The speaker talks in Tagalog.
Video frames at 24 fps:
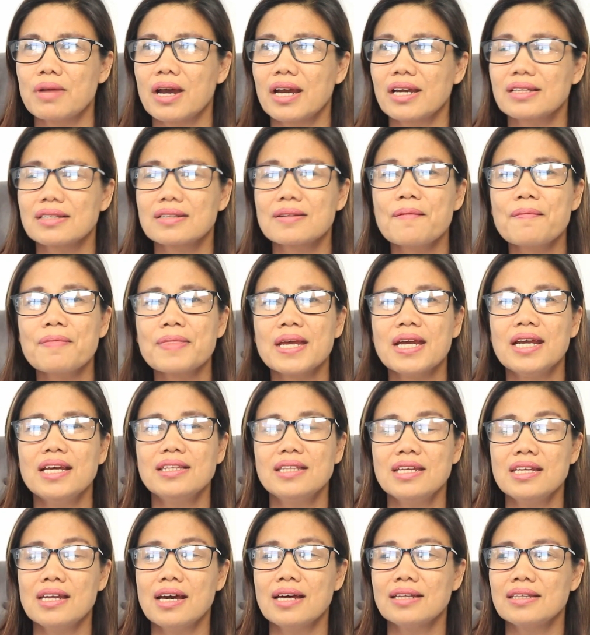bakit
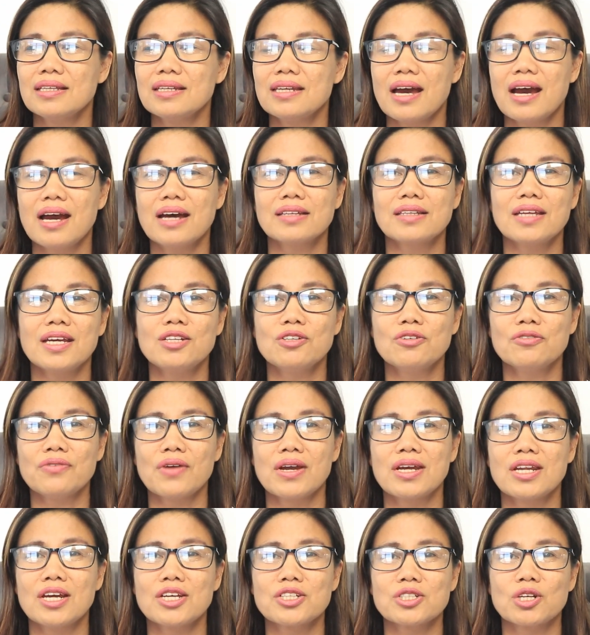hindi natin naatin yung
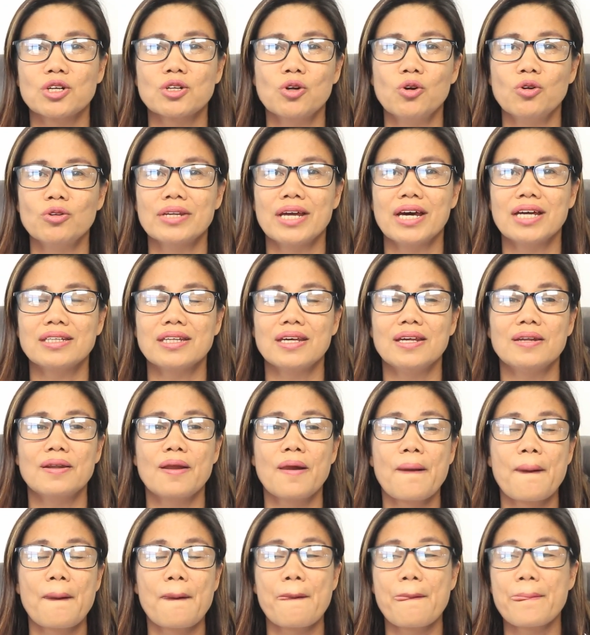financial goal natin
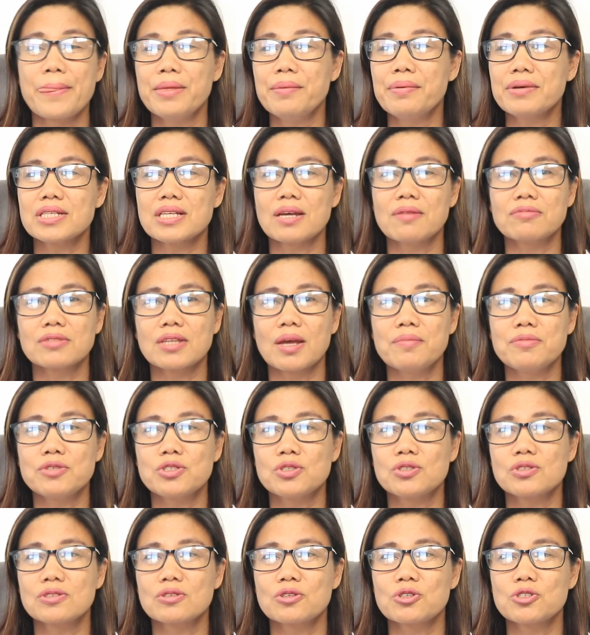Di ba
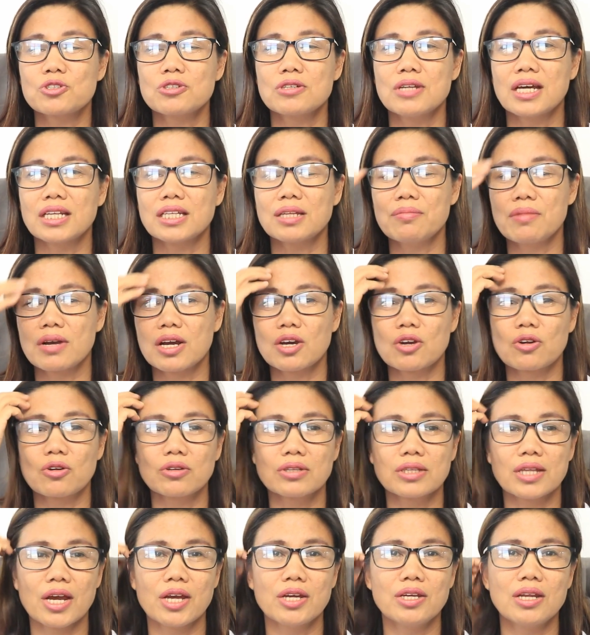sometimes gusto natin
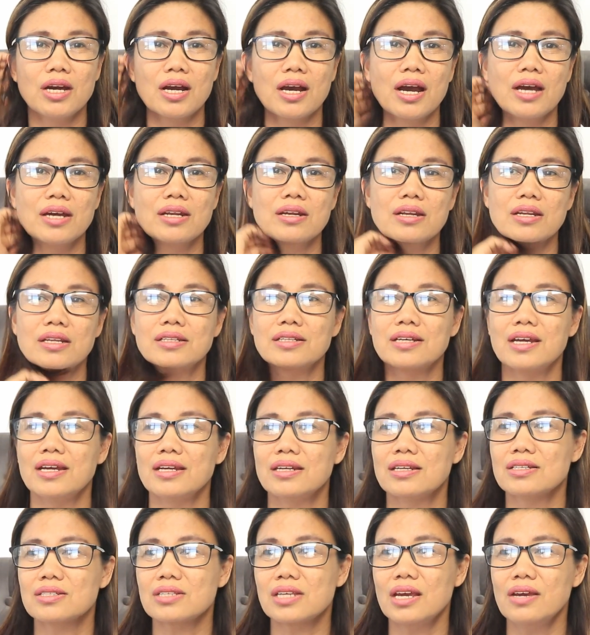magkaroon tayo ng 100k
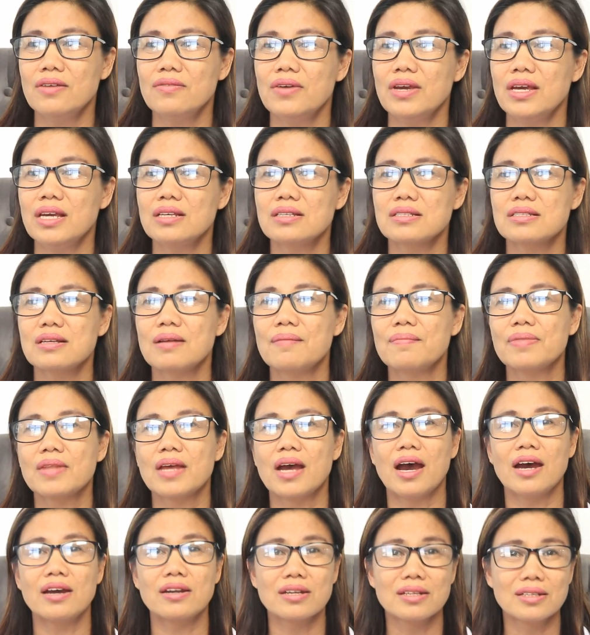na savings,
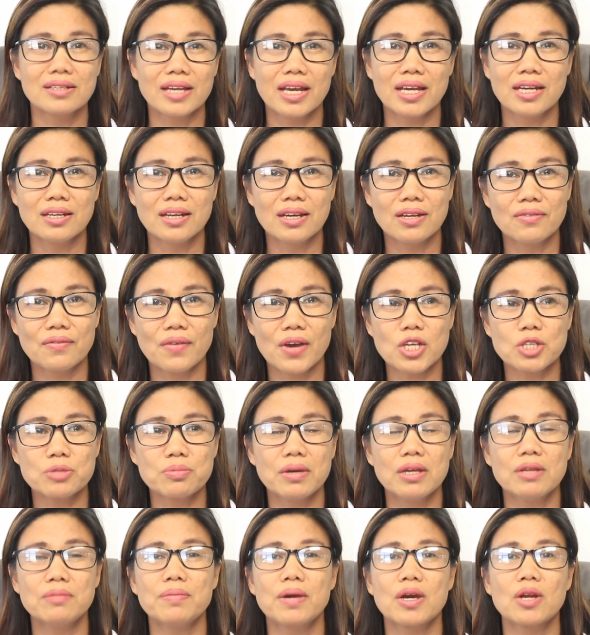100k na
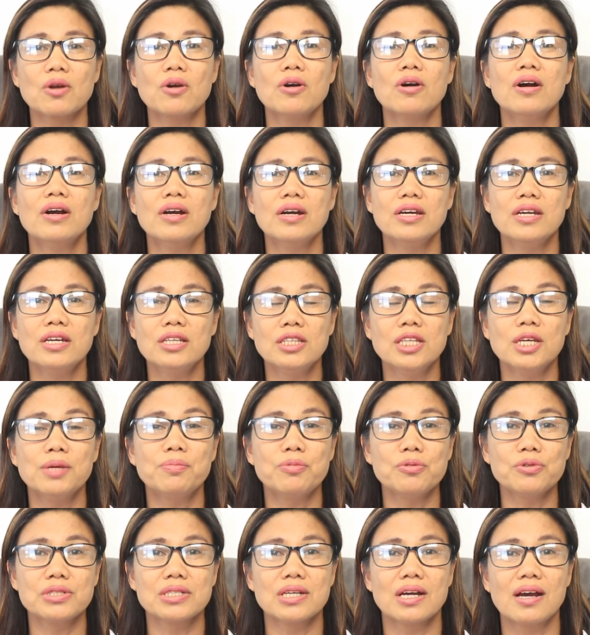investment, pero hindi
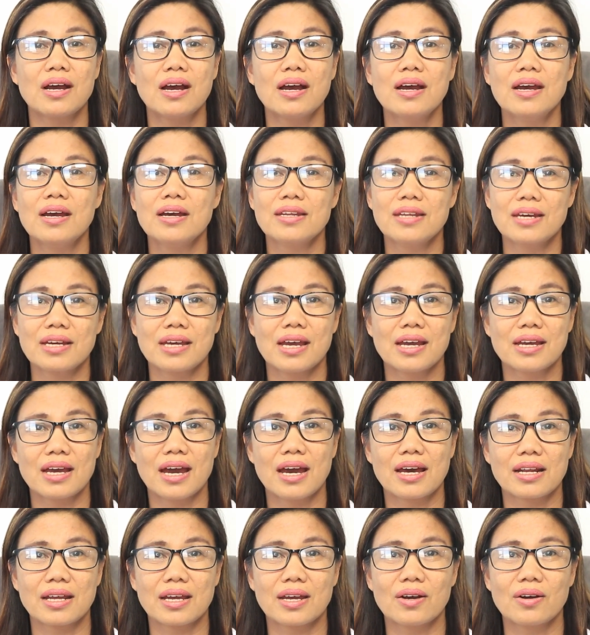po siya
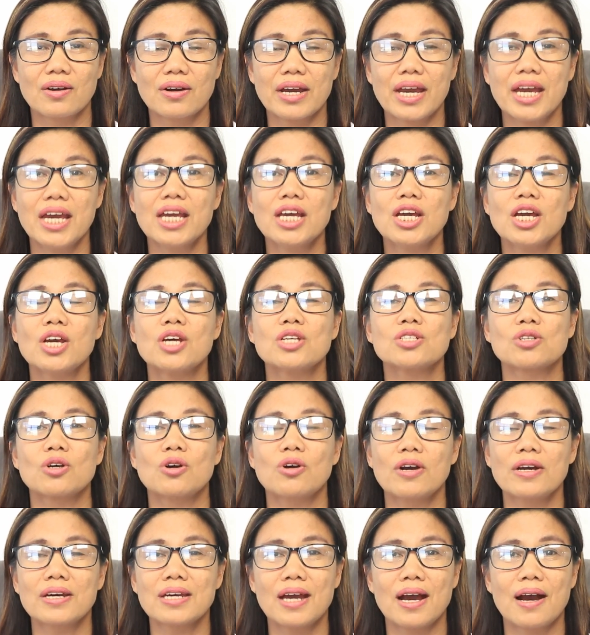nangyayari. Okay?
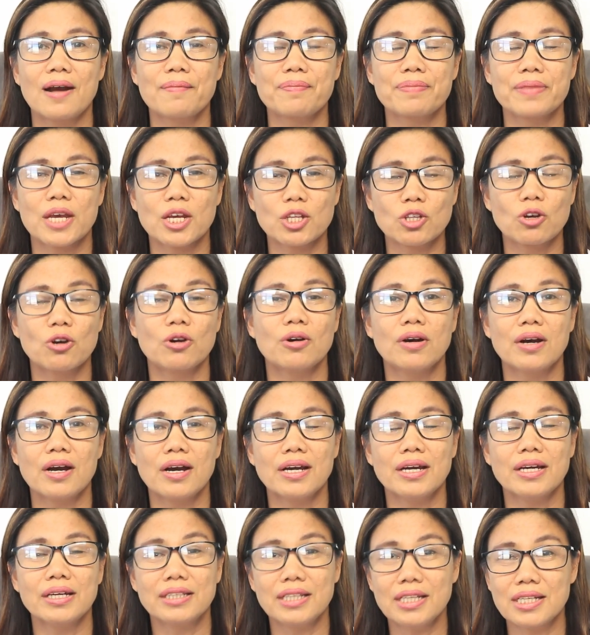So, kaya ito,
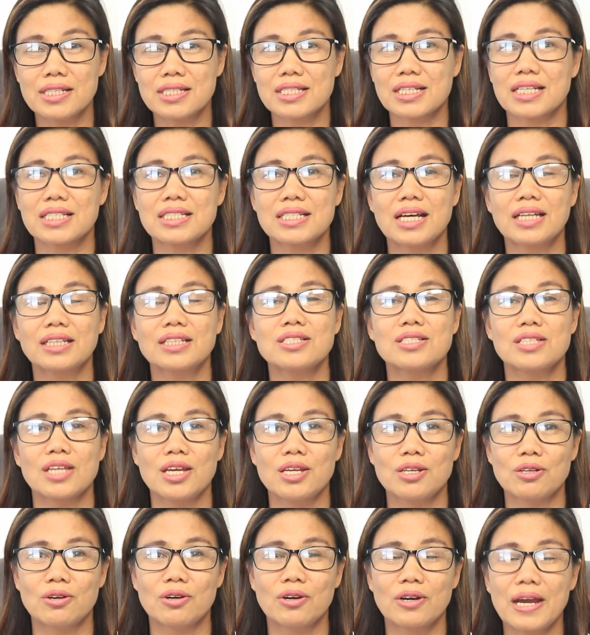uh, ah, i-discuss natin sa
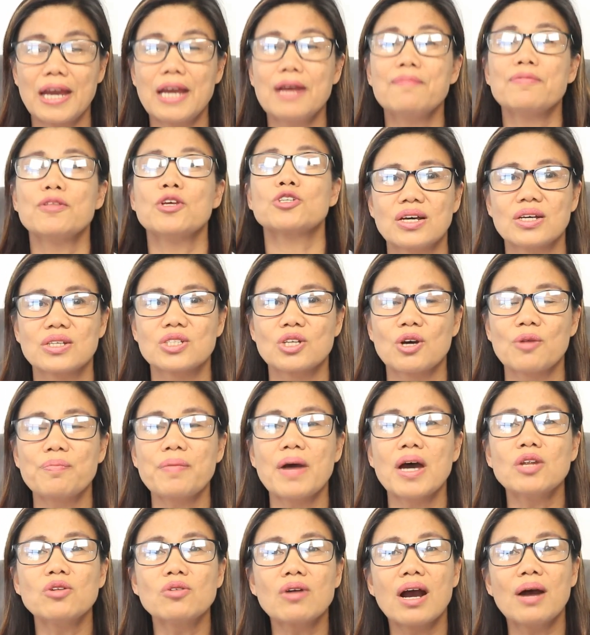inyo. Okay? So,
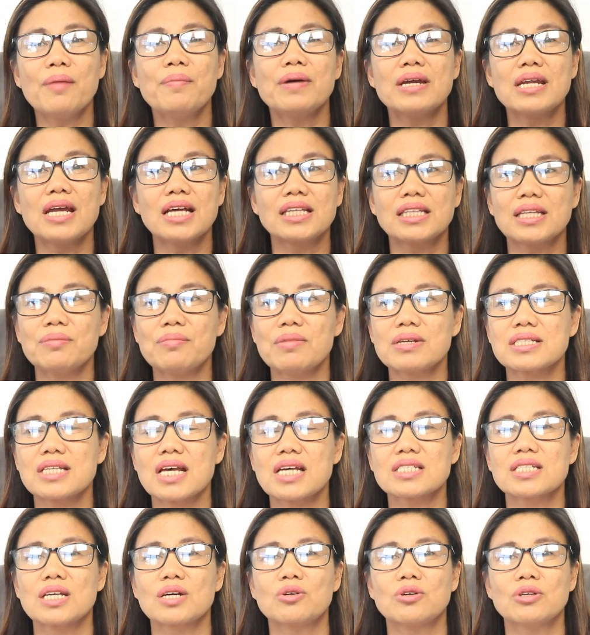paano nga ba natin
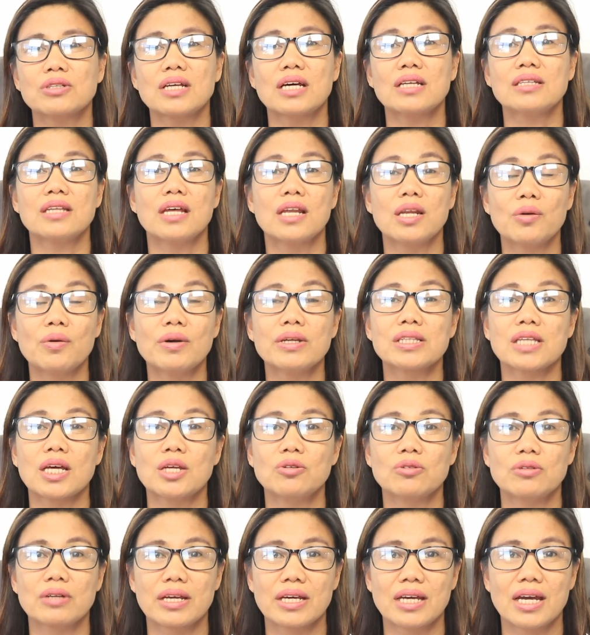masasagot ang dalawang
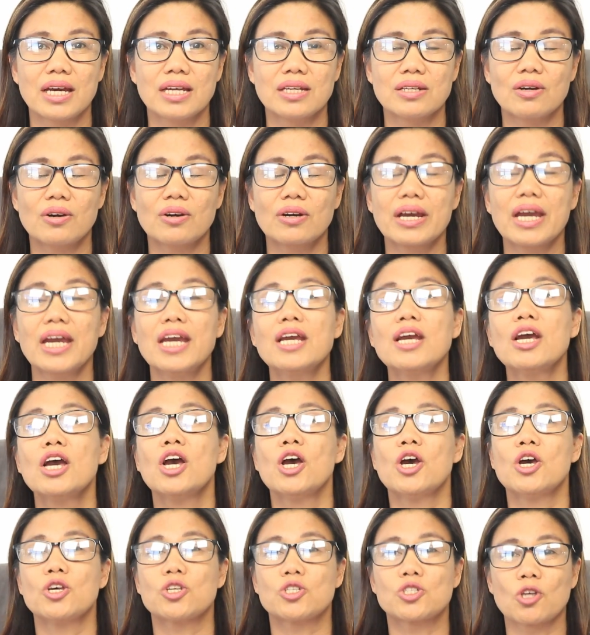tanong na yan? Okay?
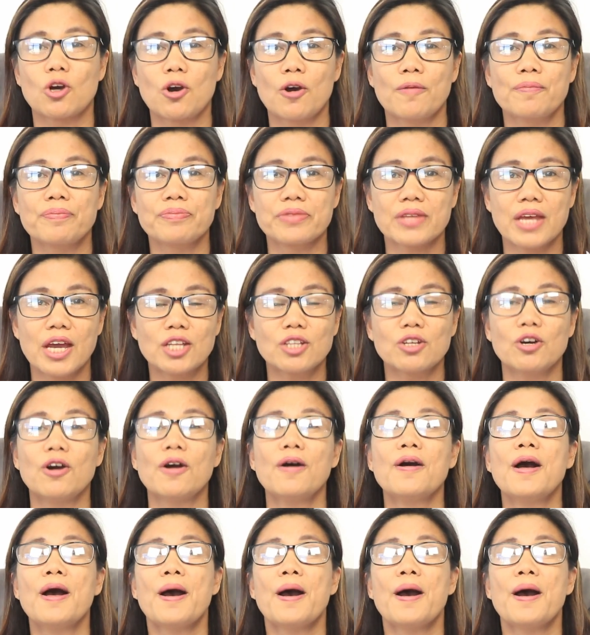So, ito,